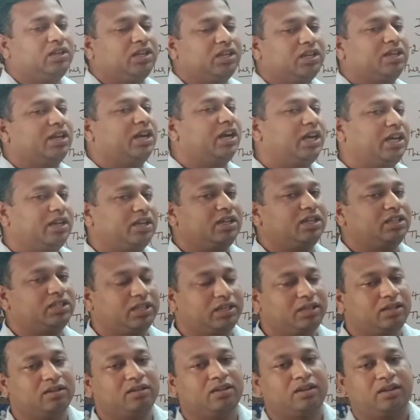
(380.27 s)
నిఘా
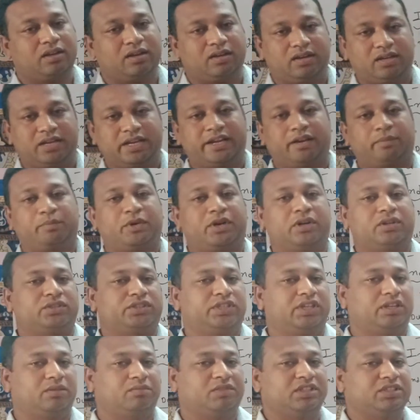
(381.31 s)
అనేది ఏర్పాటు
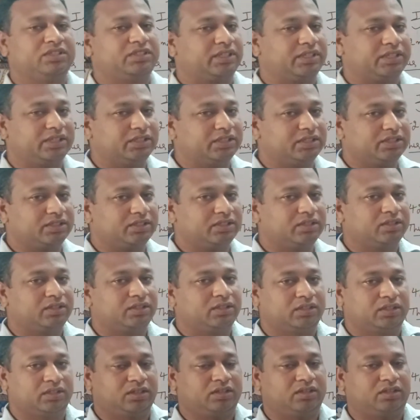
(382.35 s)
చేయడం అనేది జరిగింది
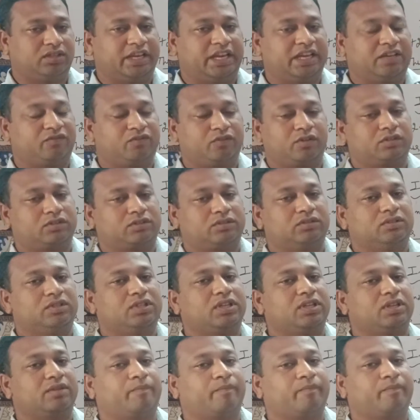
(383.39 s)
ఎయిర్ ఫోర్స్
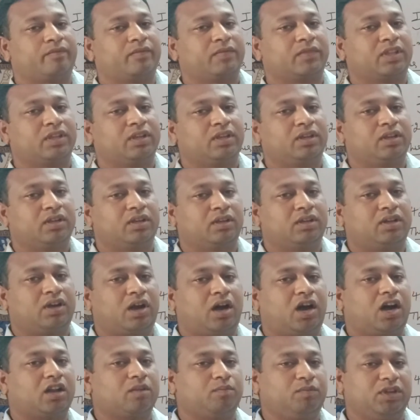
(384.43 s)
ఉంది
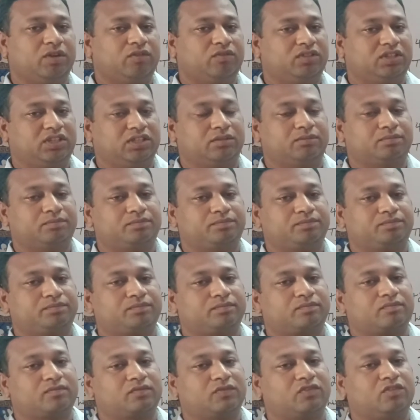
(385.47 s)
ఆర్మీ ఉంది
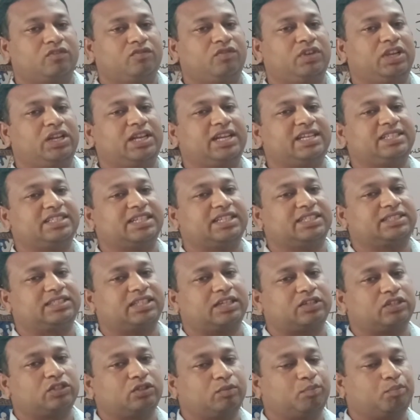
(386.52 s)
వీళ్ళు ఏం
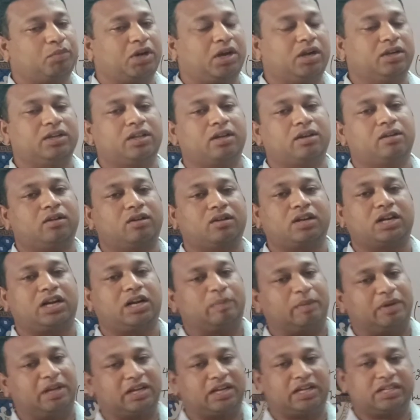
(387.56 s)
చేస్తారు బార్డర్లో
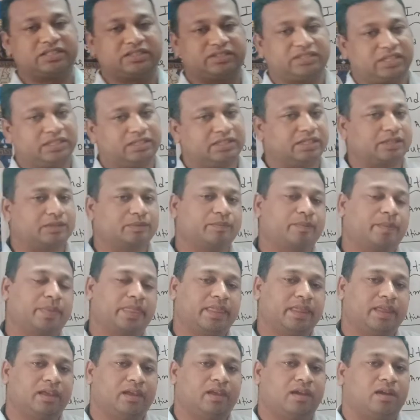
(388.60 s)
కాపలా కాస్తా అంటారు
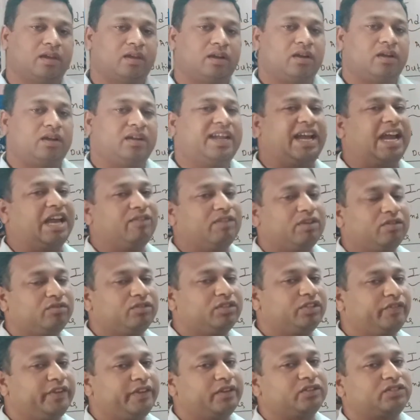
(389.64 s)
నావీ
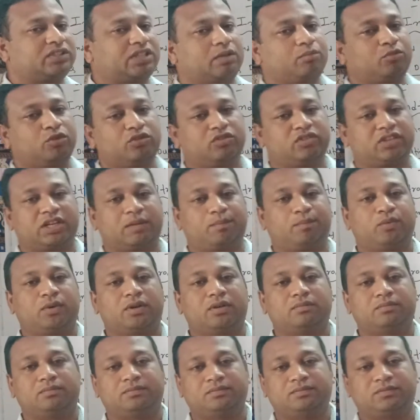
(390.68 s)
ఉంది వీళ్ళు సముద్ర
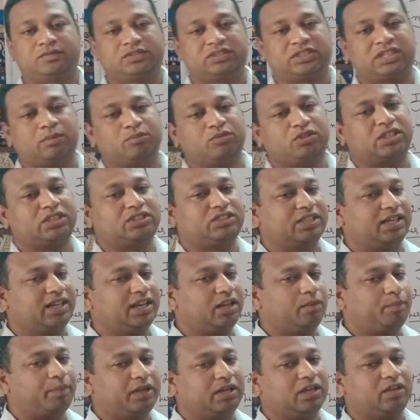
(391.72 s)
సముద్ర
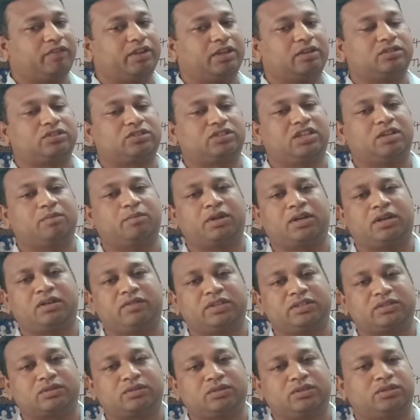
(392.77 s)
జలాలపైన వీళ్ళు స్టీమర్లు
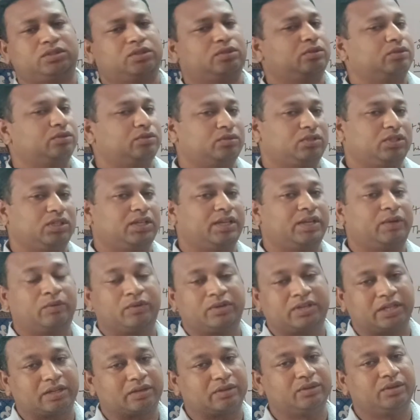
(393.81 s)
వేసుకొని తిరుగుతూనే
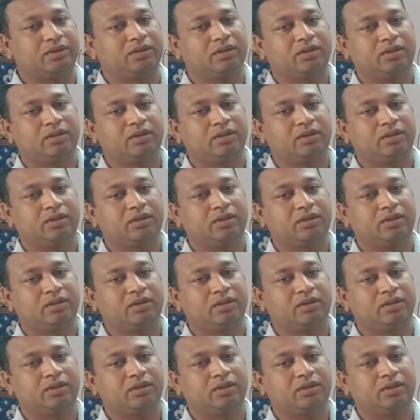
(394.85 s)
ఉంటారు